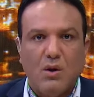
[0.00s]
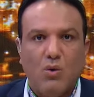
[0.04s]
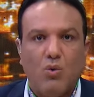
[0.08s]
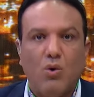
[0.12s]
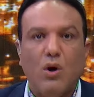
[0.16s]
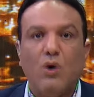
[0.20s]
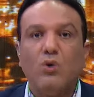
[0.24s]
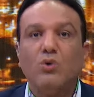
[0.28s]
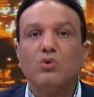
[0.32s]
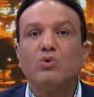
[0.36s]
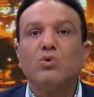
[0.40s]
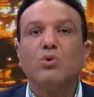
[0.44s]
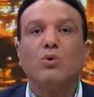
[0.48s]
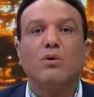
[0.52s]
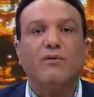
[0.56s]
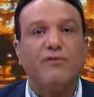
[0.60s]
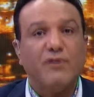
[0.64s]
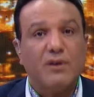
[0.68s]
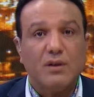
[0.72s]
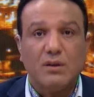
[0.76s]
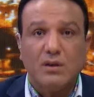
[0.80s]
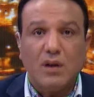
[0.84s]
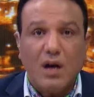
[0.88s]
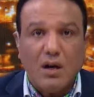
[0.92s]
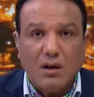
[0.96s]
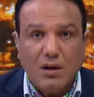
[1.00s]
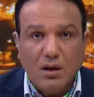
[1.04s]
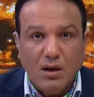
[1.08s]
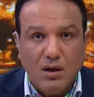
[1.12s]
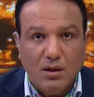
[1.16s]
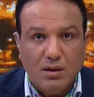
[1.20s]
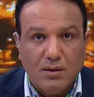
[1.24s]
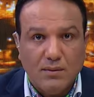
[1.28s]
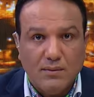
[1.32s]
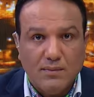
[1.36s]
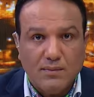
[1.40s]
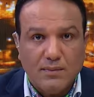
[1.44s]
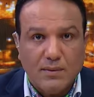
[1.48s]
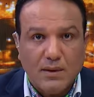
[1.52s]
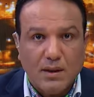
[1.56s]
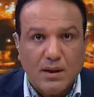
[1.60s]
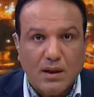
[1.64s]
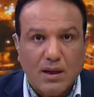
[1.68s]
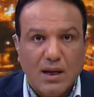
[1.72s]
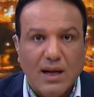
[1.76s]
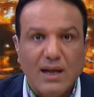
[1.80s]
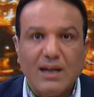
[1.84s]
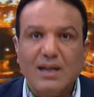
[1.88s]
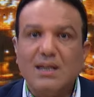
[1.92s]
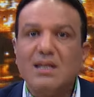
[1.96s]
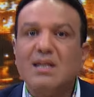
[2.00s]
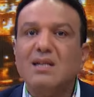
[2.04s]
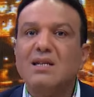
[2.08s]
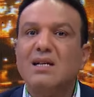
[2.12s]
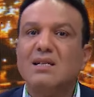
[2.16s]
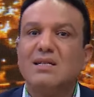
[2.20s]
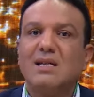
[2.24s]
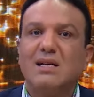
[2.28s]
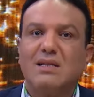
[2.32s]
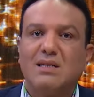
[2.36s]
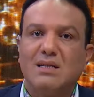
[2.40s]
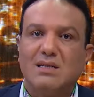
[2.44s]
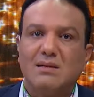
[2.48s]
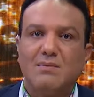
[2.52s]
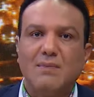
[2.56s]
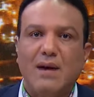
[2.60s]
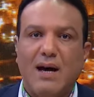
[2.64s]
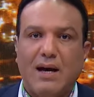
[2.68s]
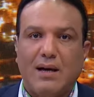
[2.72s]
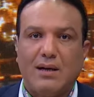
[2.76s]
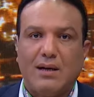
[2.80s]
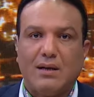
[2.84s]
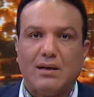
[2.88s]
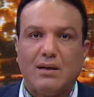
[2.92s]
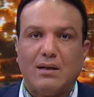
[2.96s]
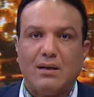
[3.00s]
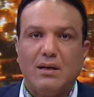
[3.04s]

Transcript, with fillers: وهدوء في الطرح اكيد الناس هتسمعك